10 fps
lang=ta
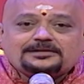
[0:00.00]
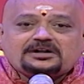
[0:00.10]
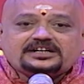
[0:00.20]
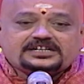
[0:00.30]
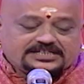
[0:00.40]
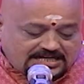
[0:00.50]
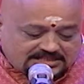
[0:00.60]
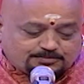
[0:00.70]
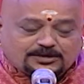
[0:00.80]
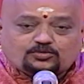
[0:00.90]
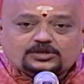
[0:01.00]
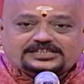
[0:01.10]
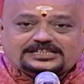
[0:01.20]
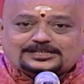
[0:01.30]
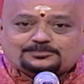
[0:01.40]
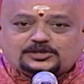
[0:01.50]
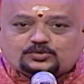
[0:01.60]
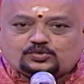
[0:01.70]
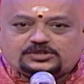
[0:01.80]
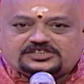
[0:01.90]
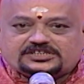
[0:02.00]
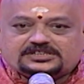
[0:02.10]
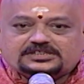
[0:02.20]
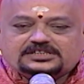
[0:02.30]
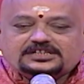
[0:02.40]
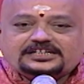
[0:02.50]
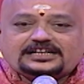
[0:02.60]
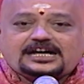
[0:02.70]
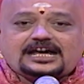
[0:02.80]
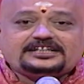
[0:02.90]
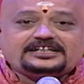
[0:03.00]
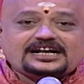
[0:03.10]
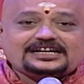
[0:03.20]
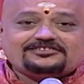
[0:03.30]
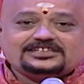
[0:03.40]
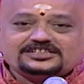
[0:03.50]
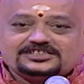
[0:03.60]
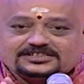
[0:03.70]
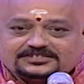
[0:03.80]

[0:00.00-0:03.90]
என்னம்மாண்ணே இது ஹஸ்பண்ட் ஒன் இது ஹஸ்பண்ட் டூன்னுச்சு எனக்கு ஹார்ட் அட்டாக்கே வந்துருச்சு